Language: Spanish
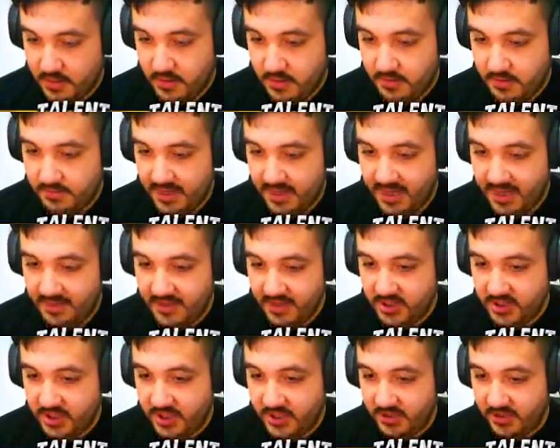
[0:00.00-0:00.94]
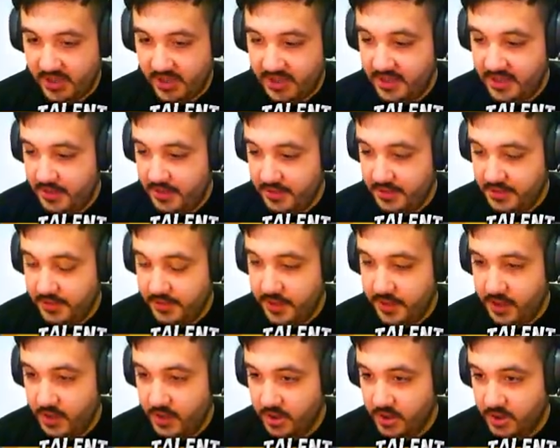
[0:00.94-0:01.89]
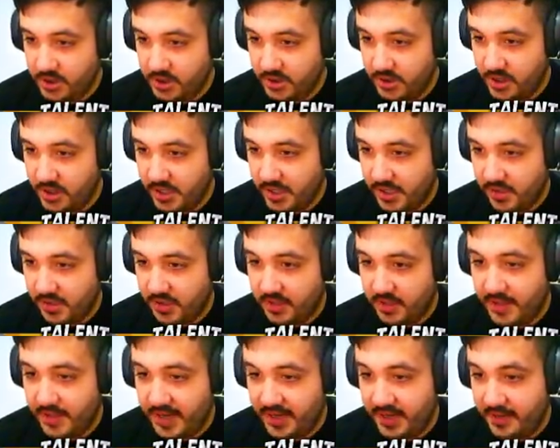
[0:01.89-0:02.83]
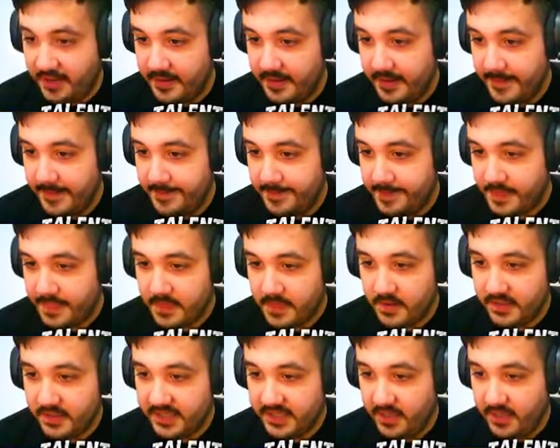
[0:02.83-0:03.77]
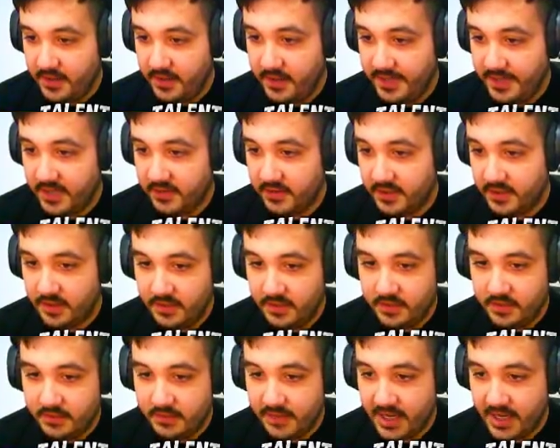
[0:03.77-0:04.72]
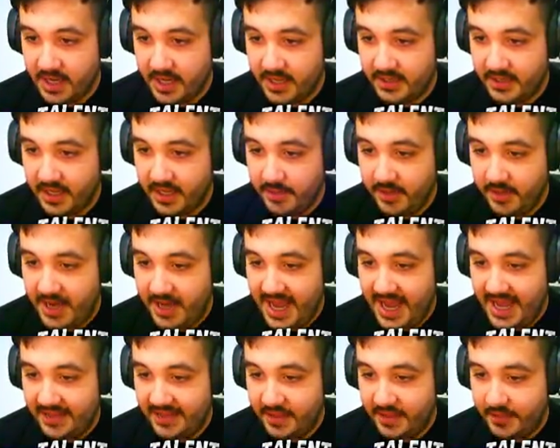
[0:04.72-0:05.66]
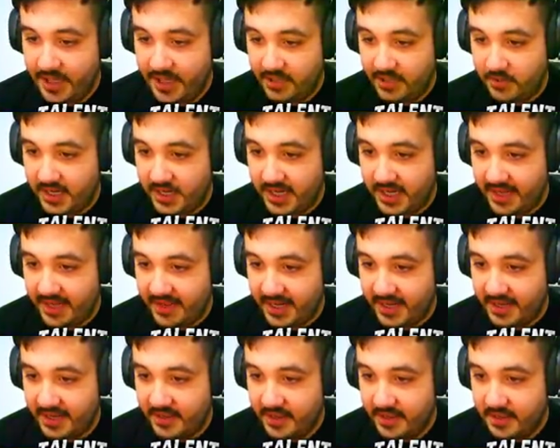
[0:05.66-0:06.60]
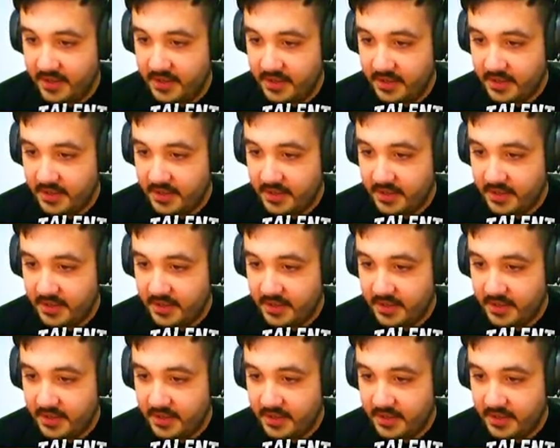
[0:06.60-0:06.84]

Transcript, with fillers: Vale, dicho esto, gente, vamos a ponernos nosotros aquí con el barre. ¿Dónde están los enemigos, tío? Vale, tenemos la, tenemos la altura ganada, ¿eh, gente?